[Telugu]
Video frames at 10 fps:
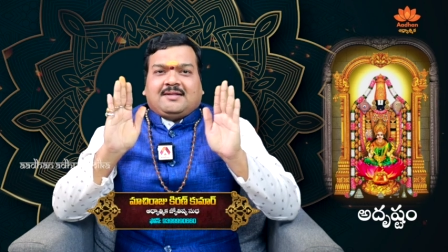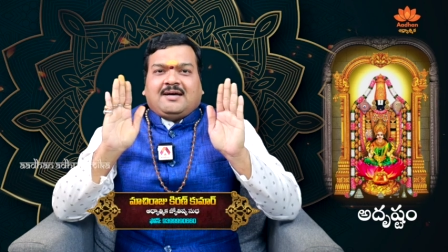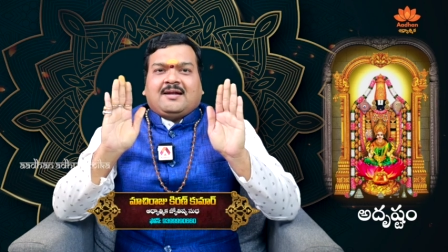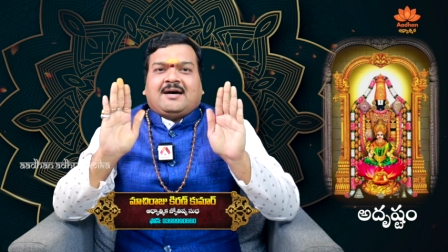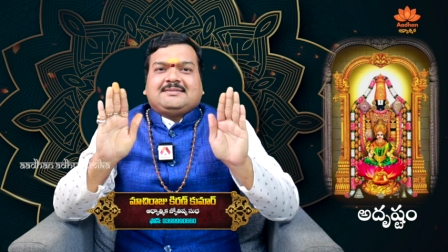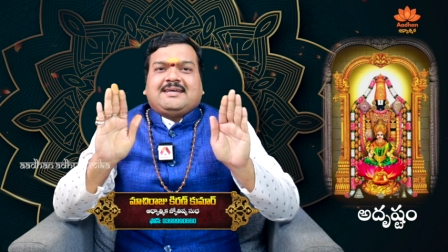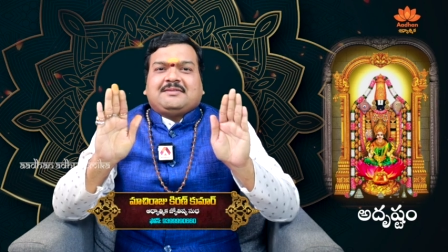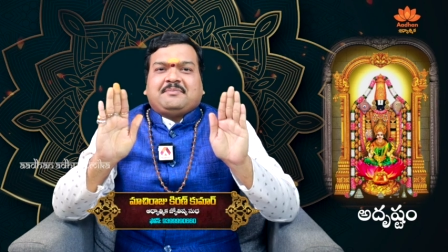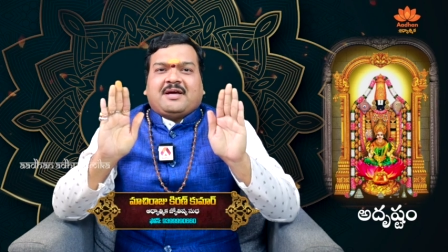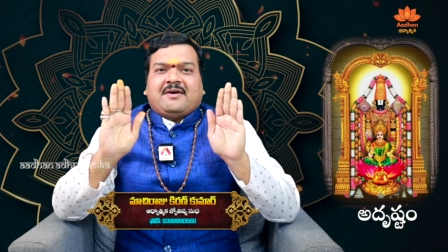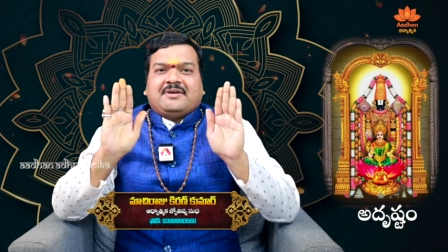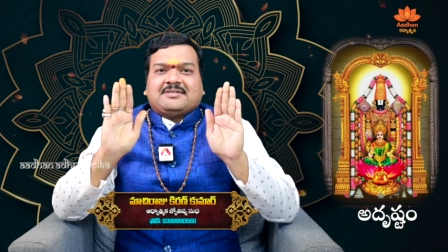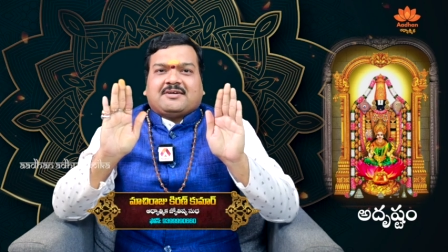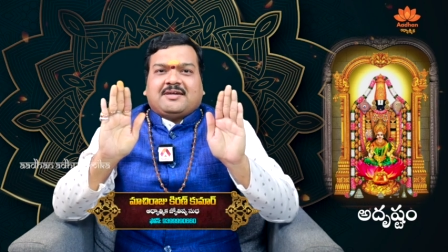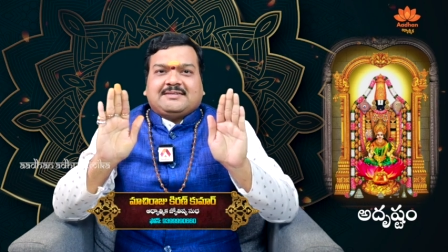ఆధాన ఆధ్యాత్మిక
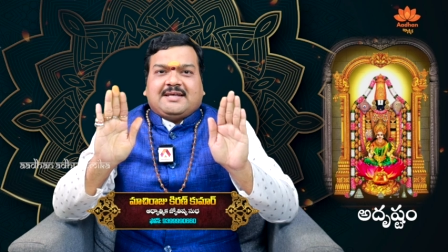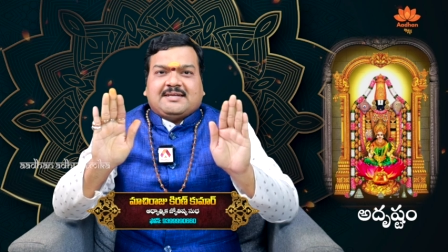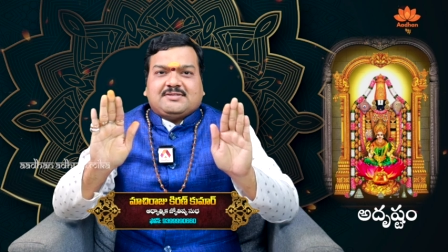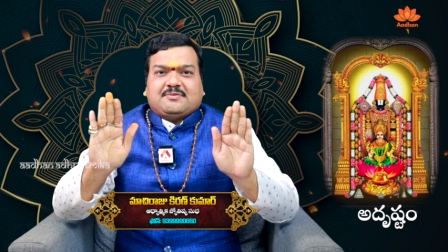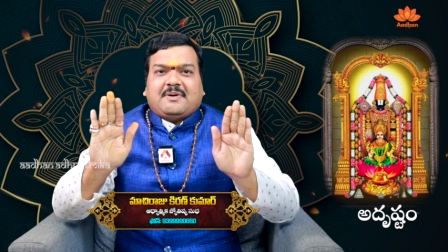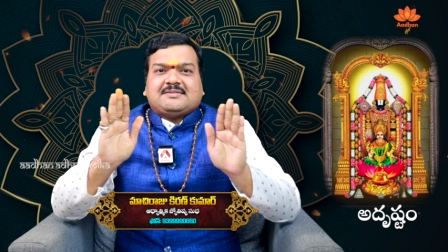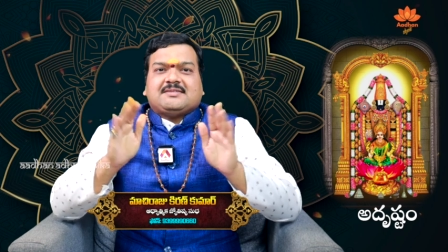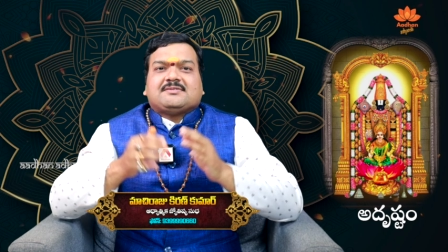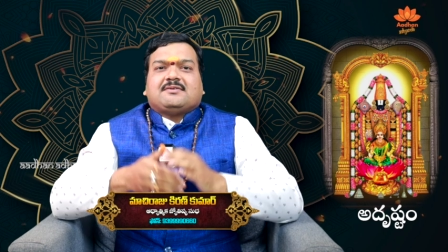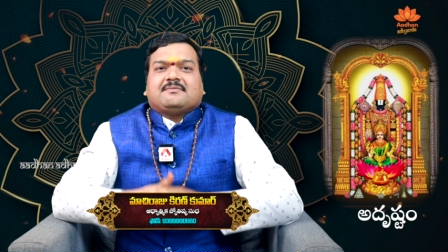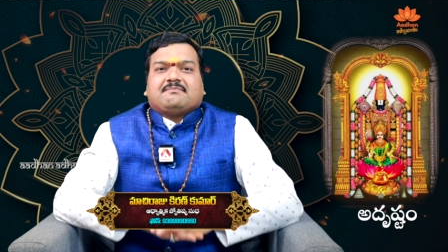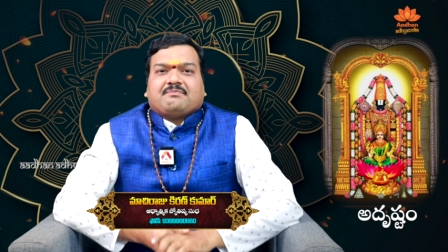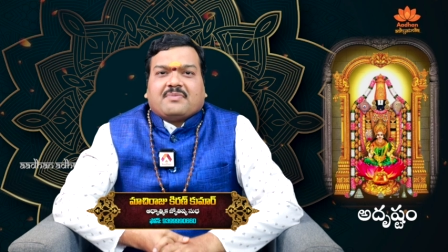వీక్షకులందరికీ శుభాశిస్సులు